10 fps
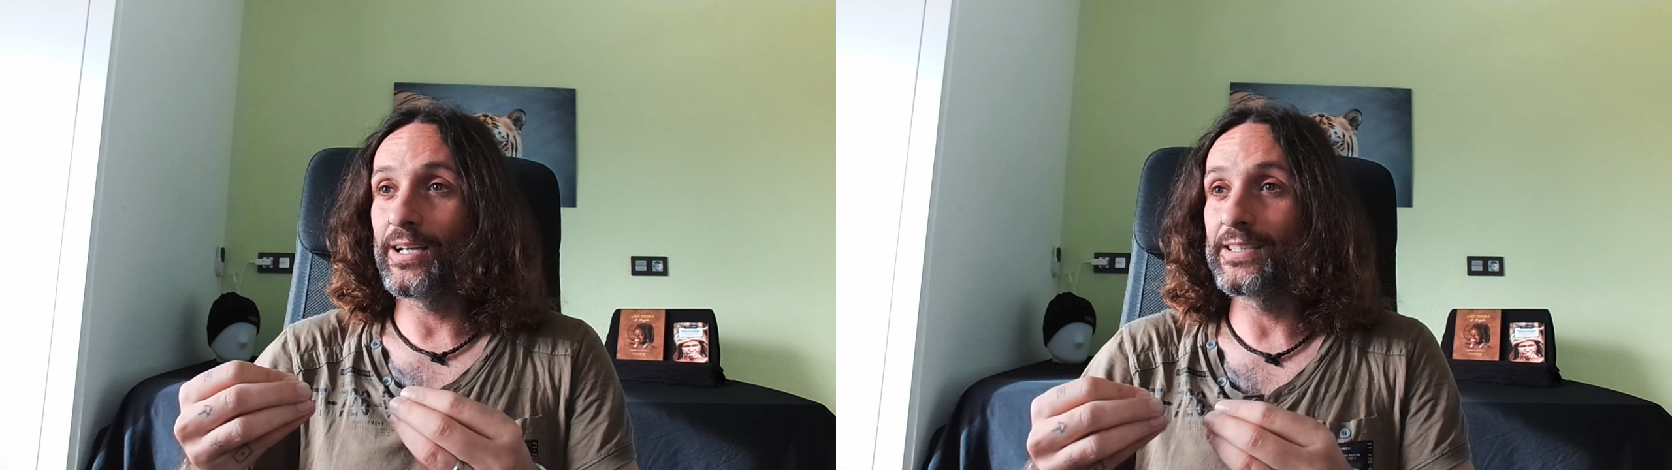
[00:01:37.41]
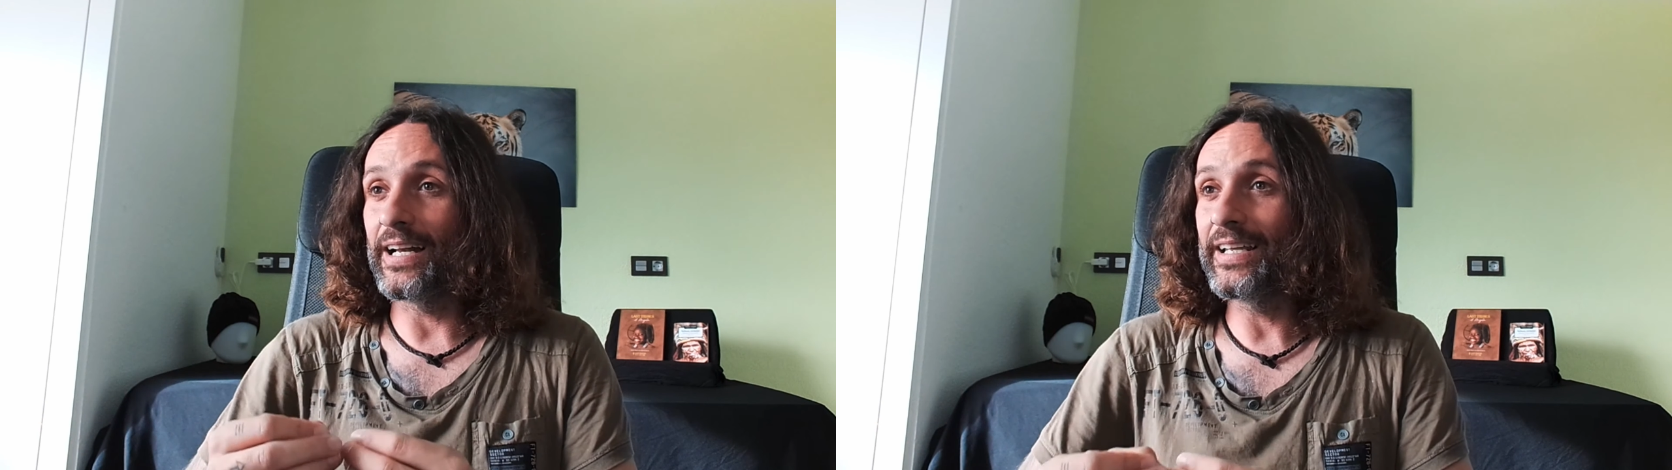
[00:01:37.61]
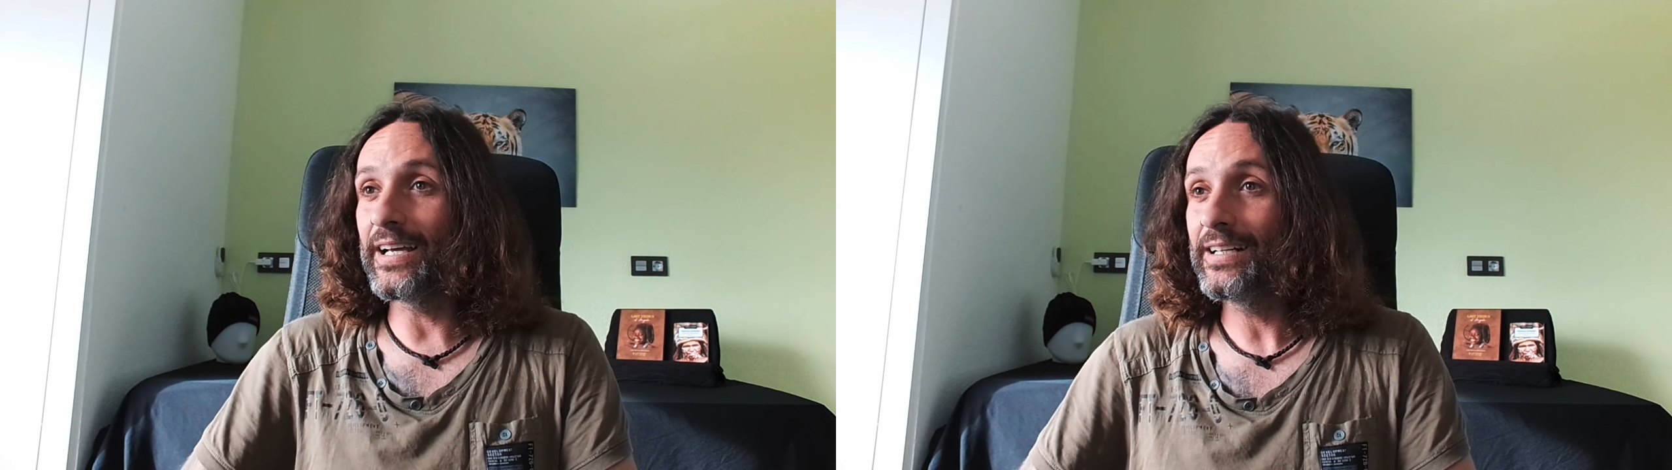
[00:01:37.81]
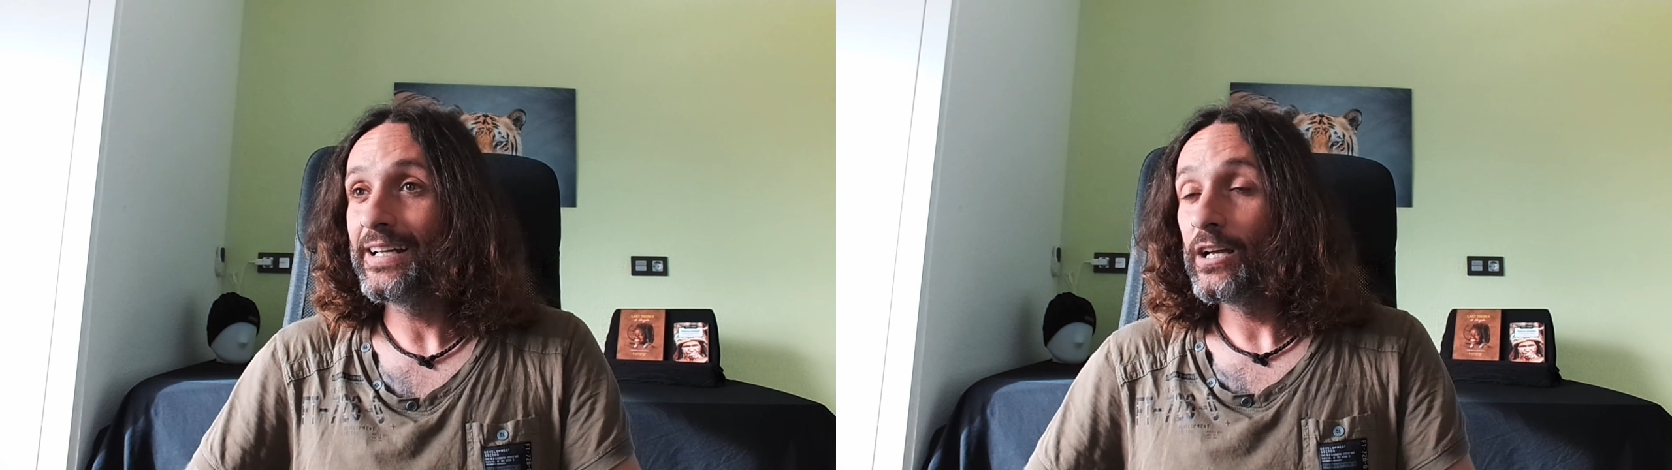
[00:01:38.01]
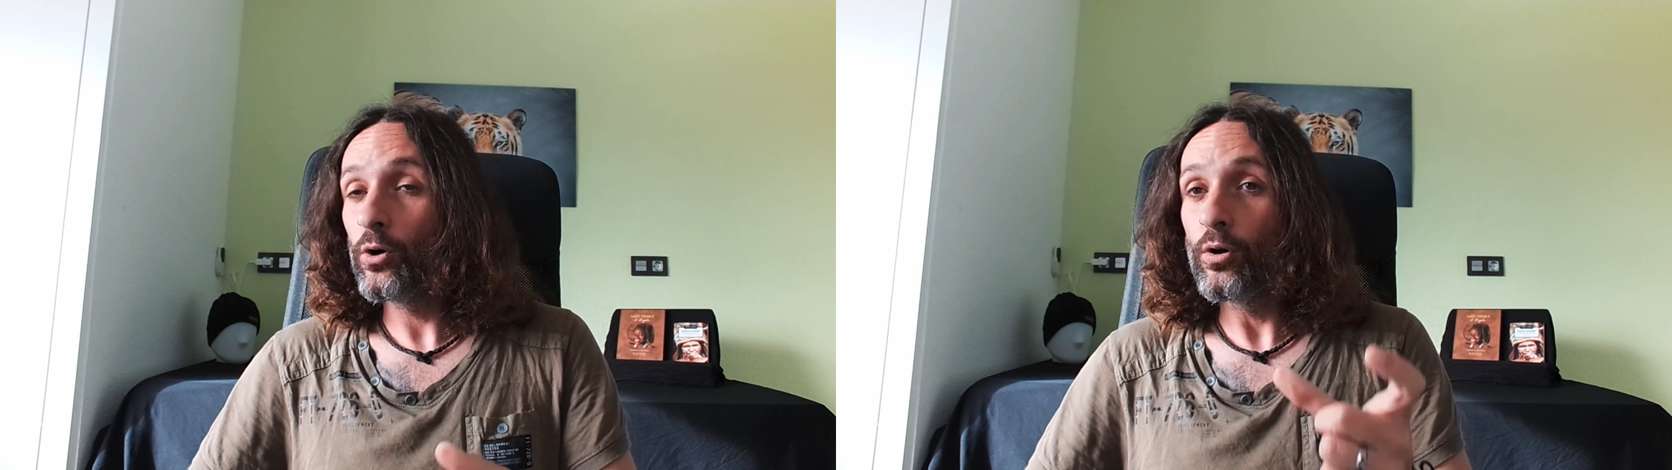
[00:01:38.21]
Que traían
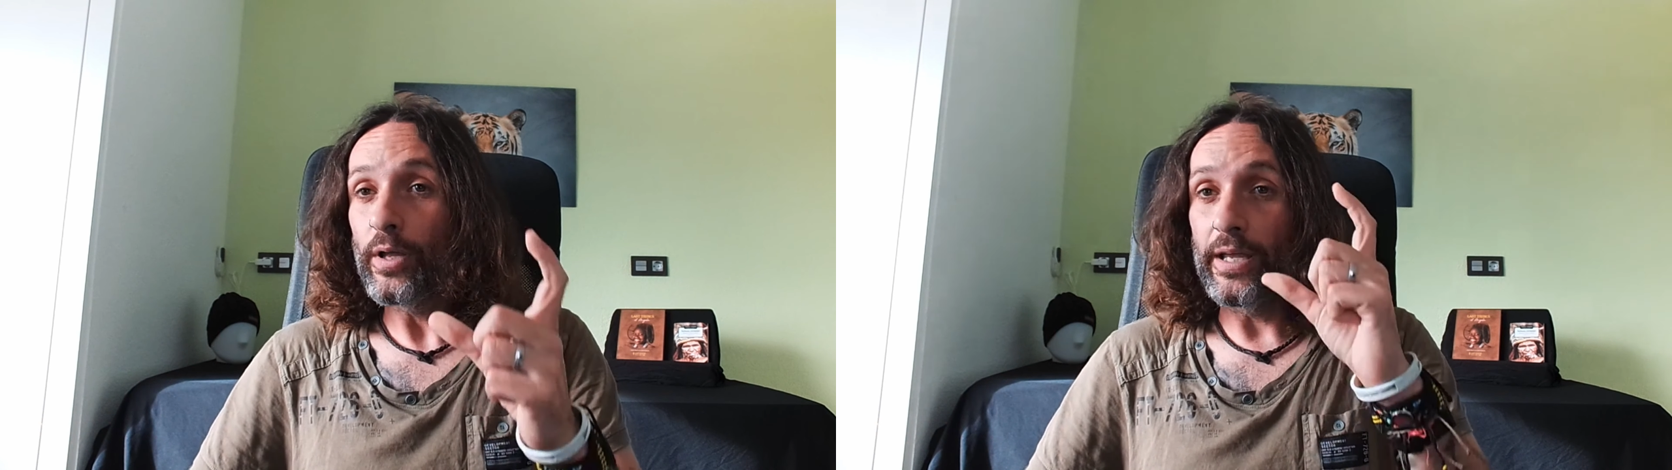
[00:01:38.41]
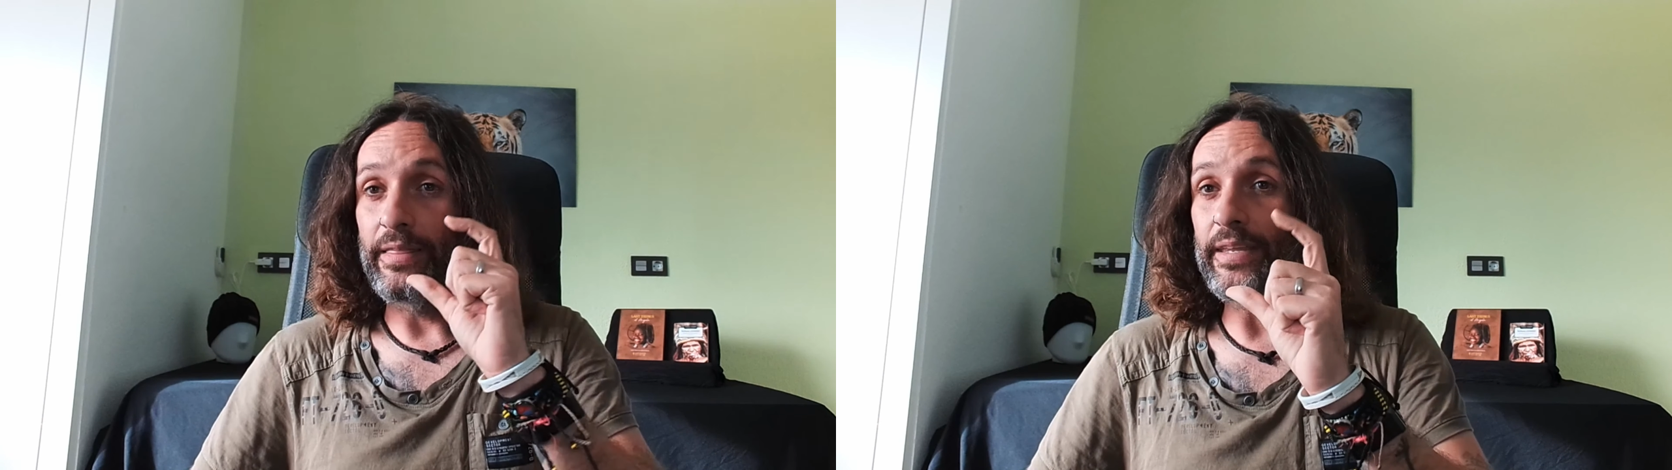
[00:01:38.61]
eh,